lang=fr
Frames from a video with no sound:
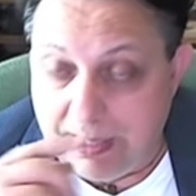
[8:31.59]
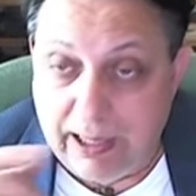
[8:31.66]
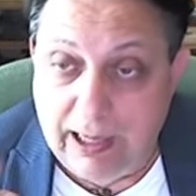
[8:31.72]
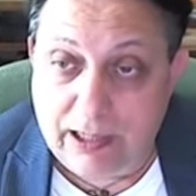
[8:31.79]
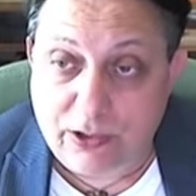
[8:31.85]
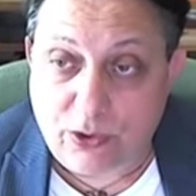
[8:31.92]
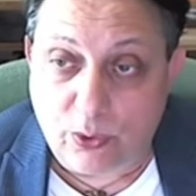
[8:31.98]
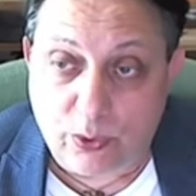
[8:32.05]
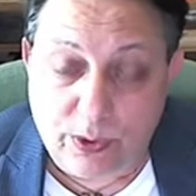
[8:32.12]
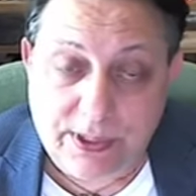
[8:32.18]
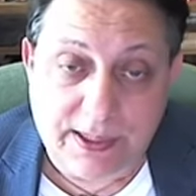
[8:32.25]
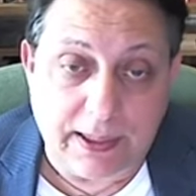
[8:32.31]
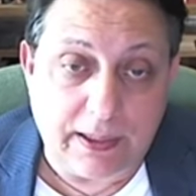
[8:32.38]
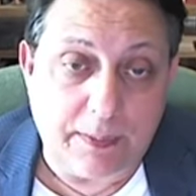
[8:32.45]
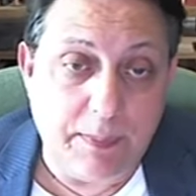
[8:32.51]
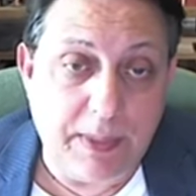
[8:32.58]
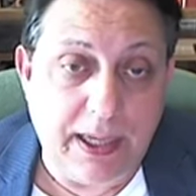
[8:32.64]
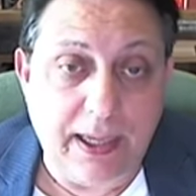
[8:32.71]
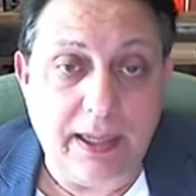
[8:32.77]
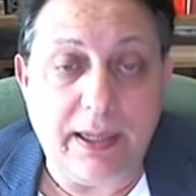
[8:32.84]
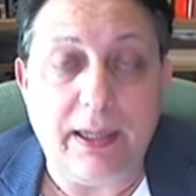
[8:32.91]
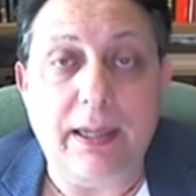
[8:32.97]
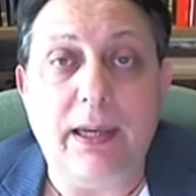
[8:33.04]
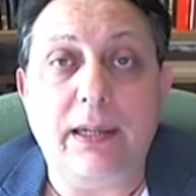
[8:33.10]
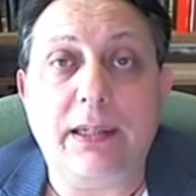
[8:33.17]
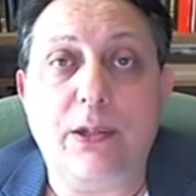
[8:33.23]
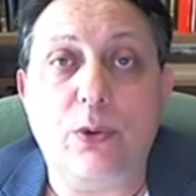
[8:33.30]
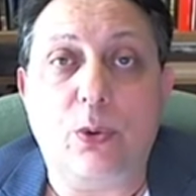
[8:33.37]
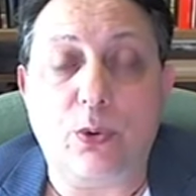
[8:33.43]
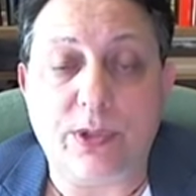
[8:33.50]
Un sur le 5 mai et un
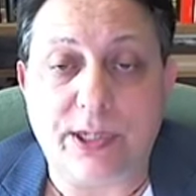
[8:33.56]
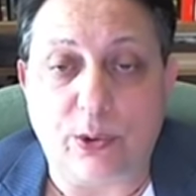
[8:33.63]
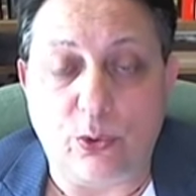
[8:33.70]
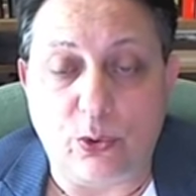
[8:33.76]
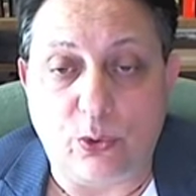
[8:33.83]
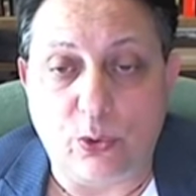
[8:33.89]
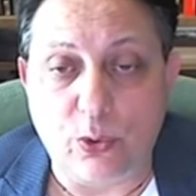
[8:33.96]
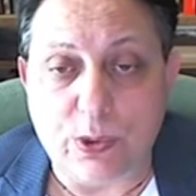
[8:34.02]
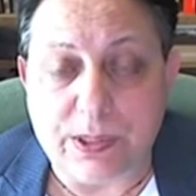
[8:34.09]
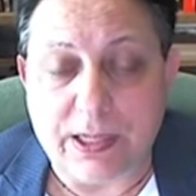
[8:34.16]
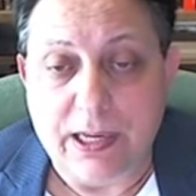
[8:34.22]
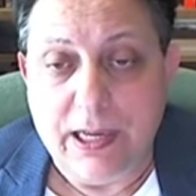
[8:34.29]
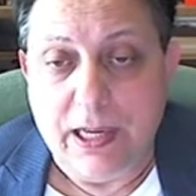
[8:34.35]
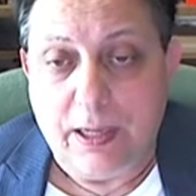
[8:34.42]
qui nous concerne tous.